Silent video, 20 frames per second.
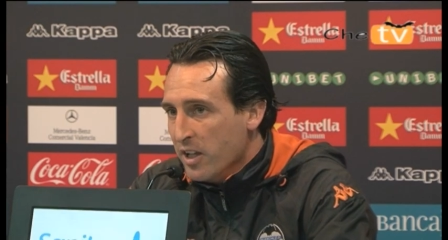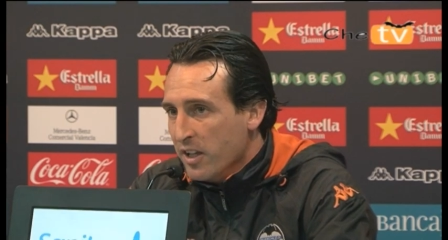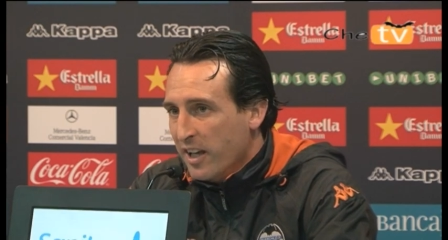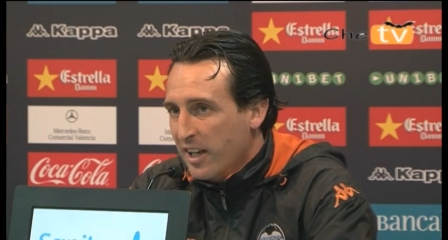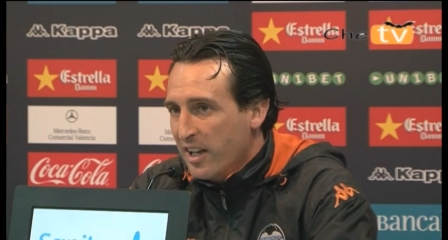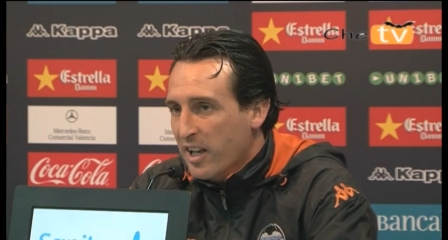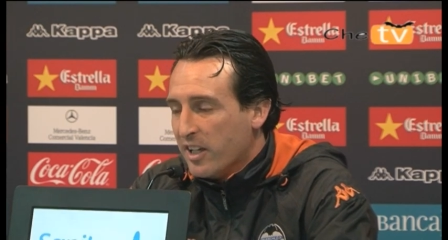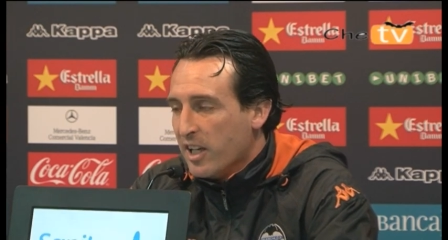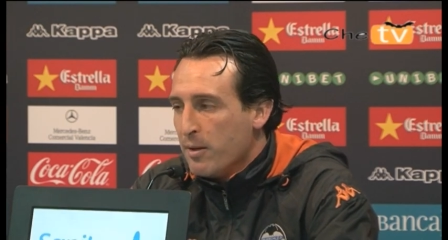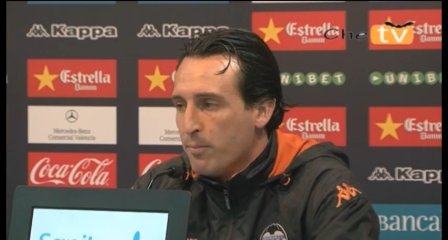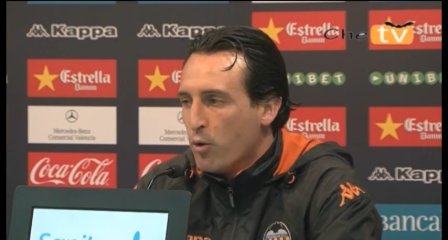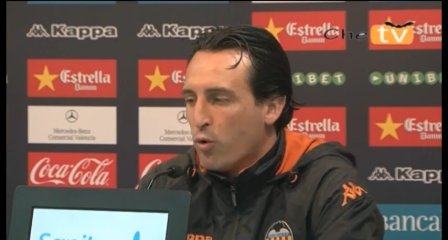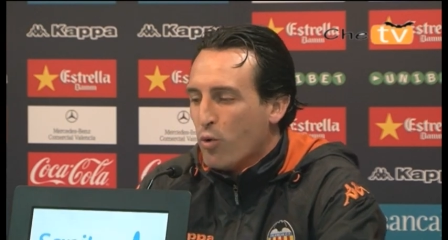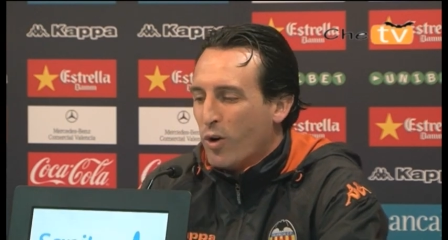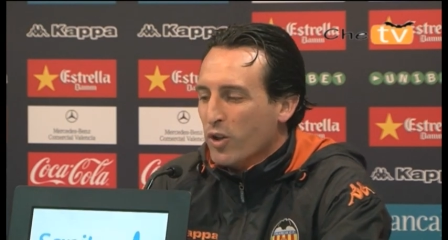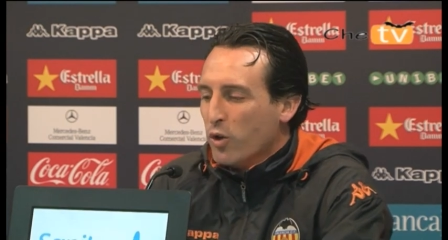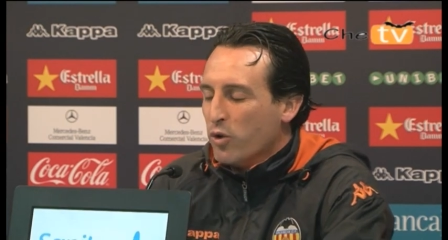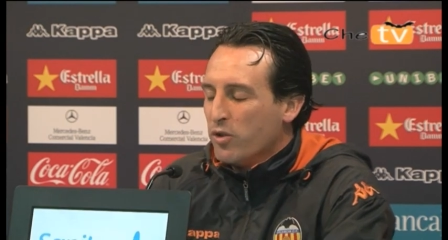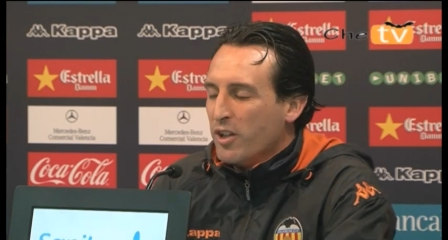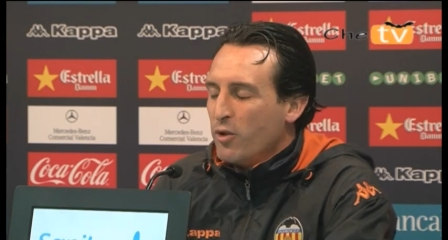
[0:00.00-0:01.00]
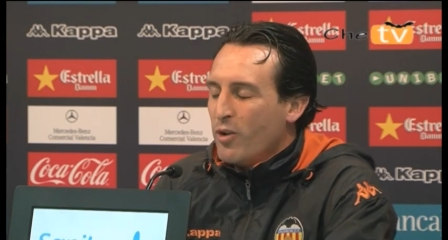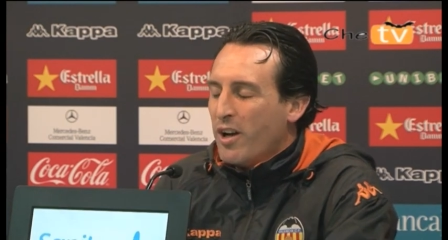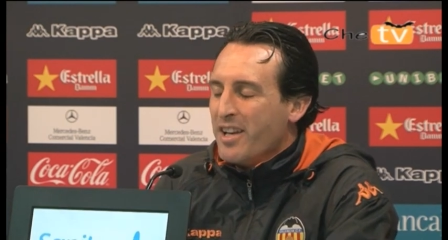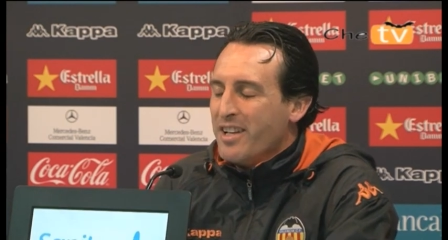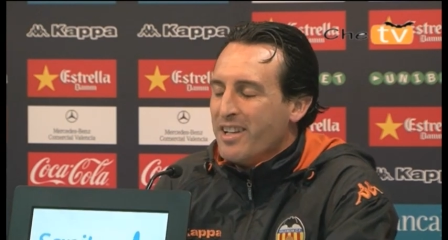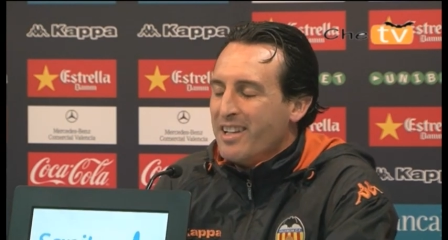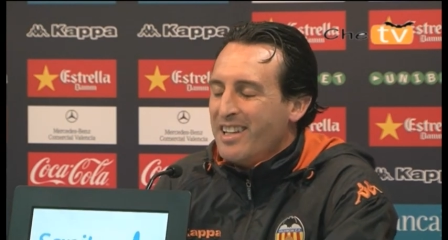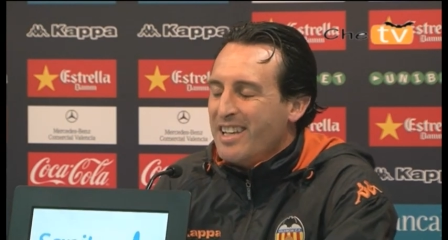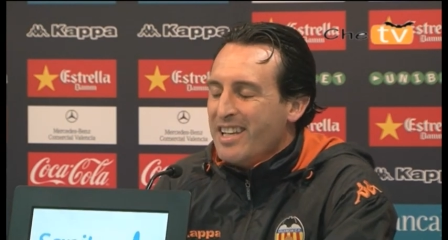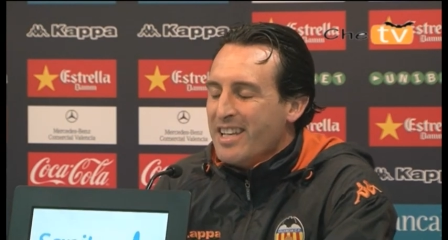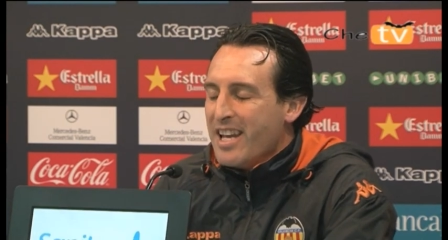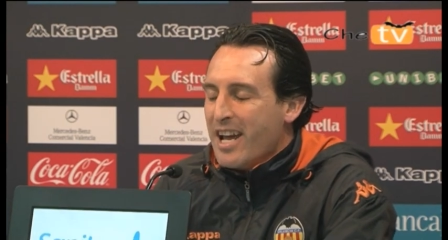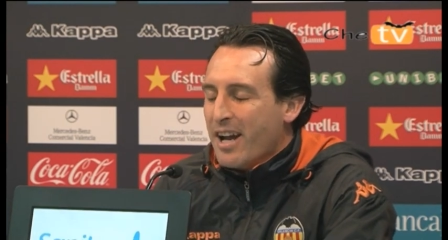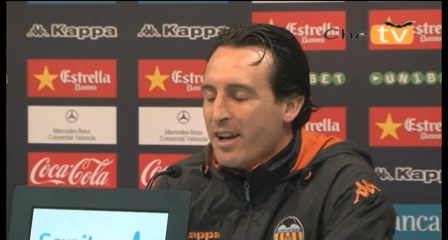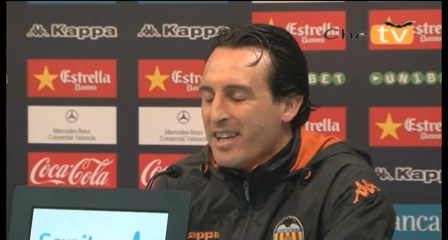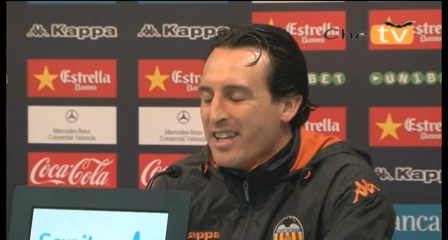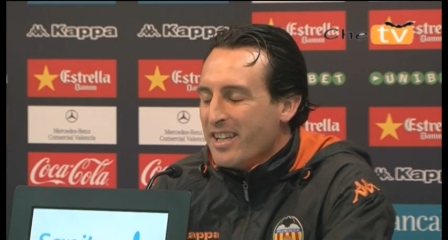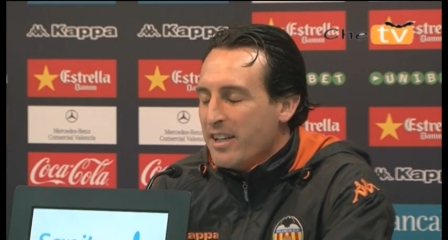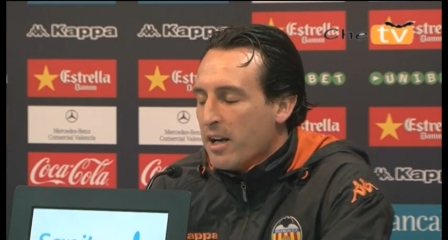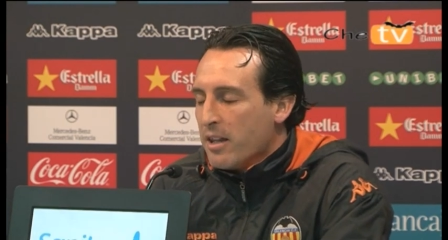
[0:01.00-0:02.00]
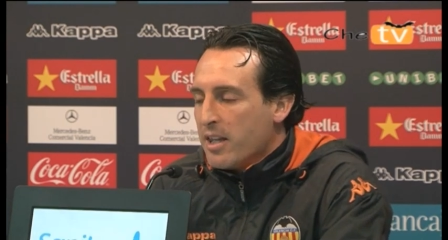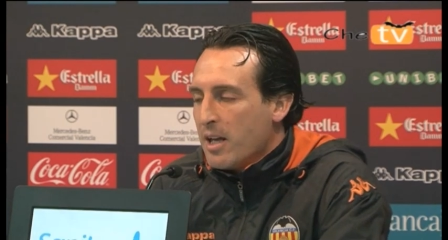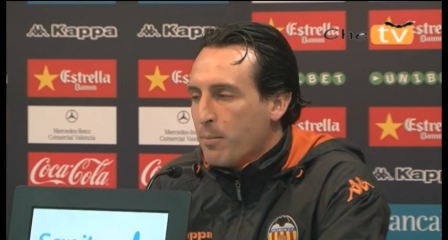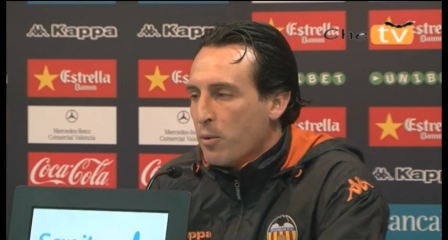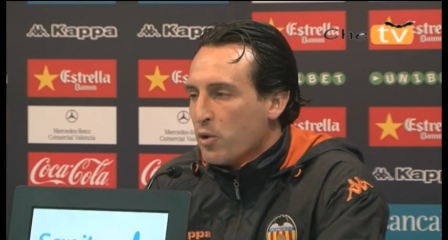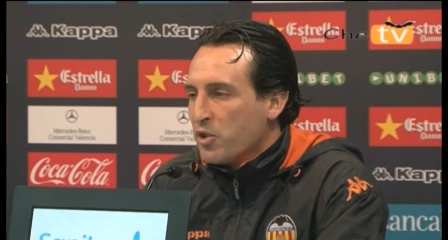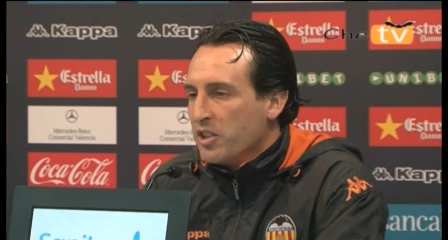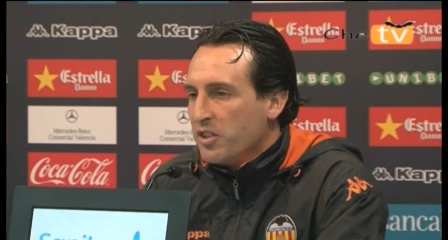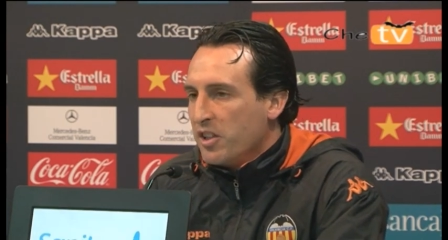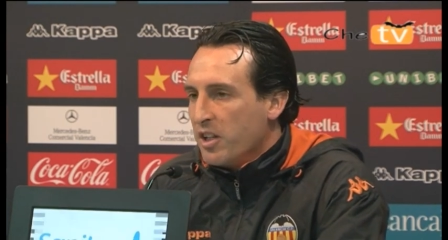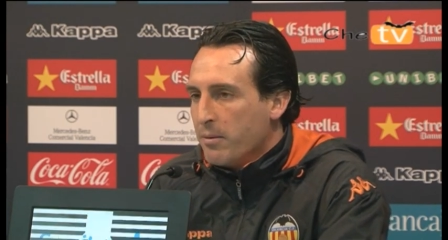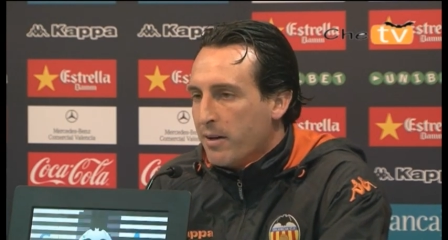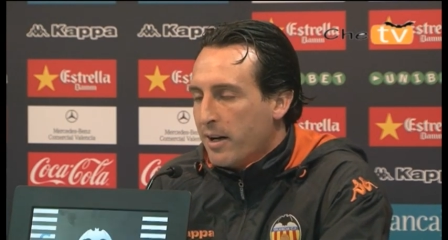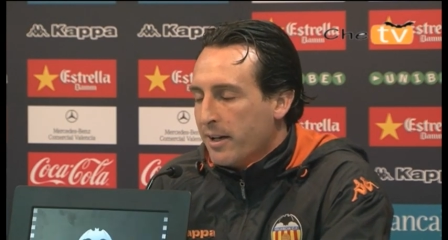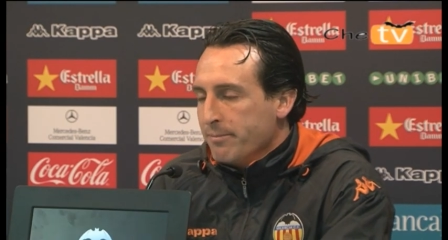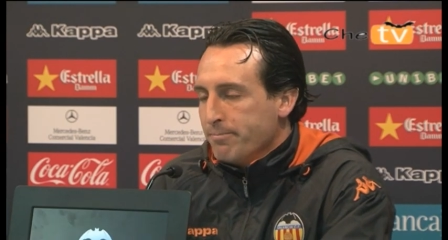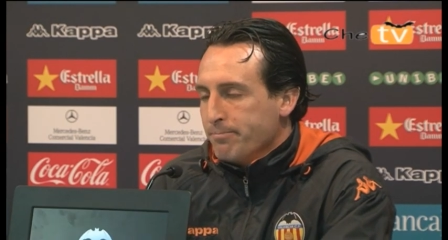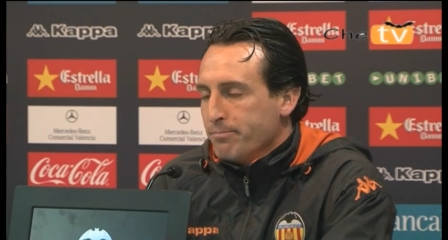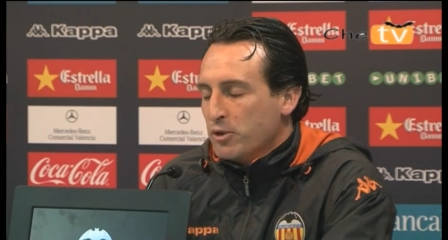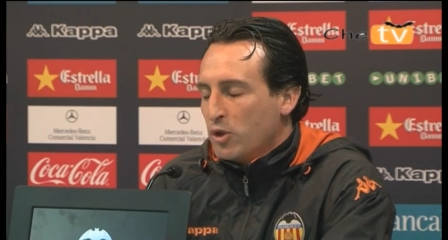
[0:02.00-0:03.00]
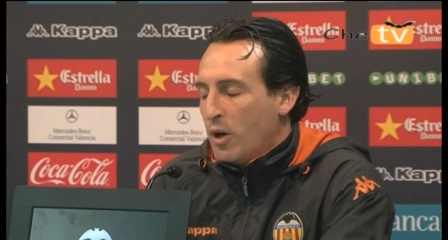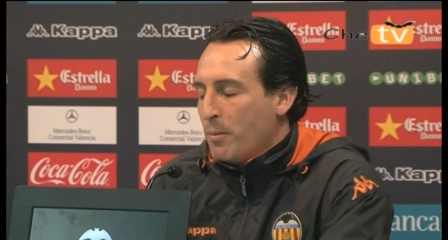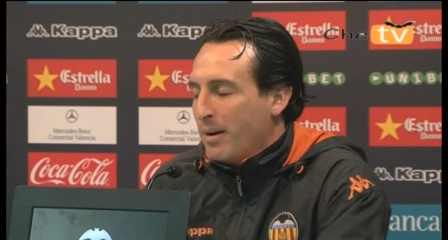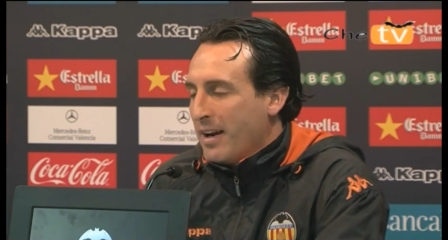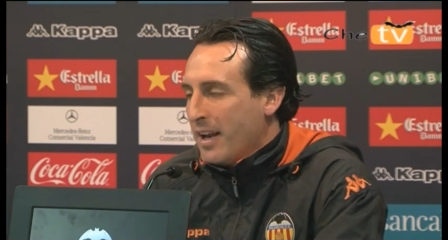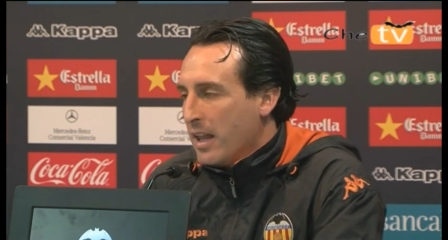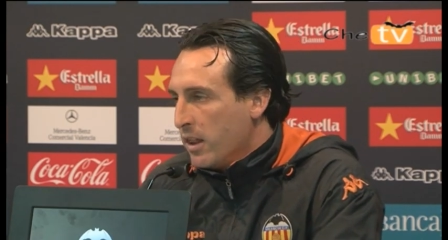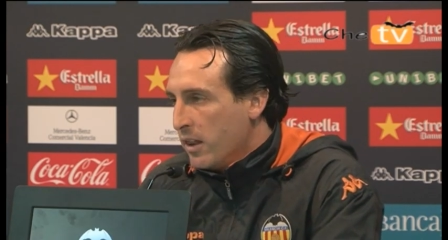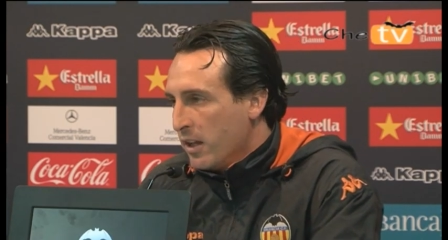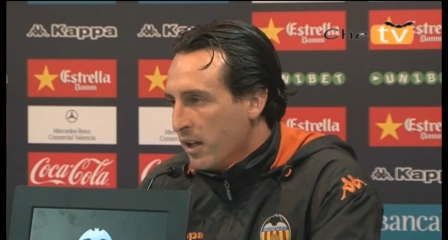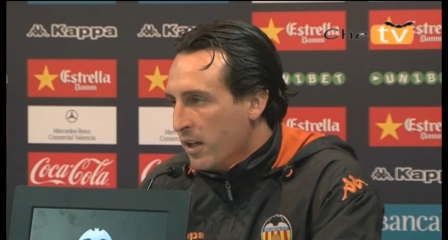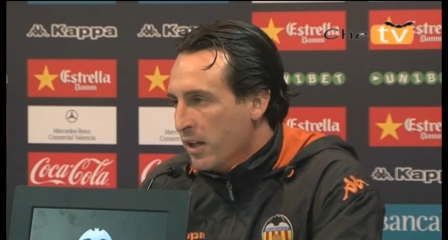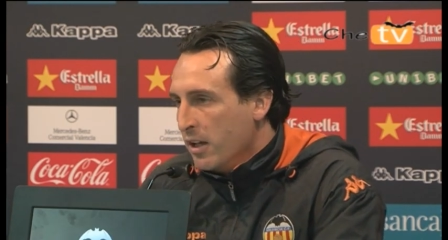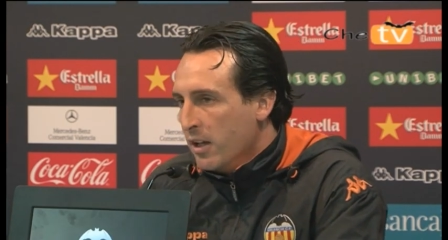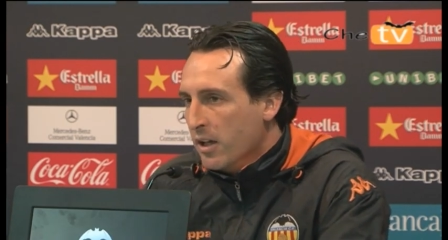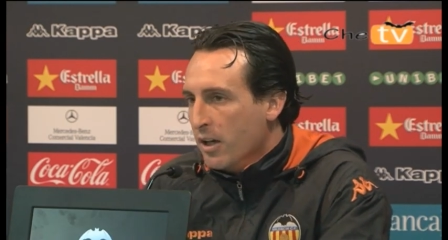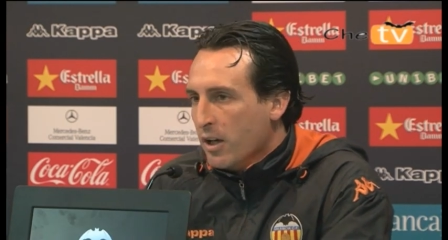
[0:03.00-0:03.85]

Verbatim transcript: el equipo cuando tiene una línea inercia positiva no aparece.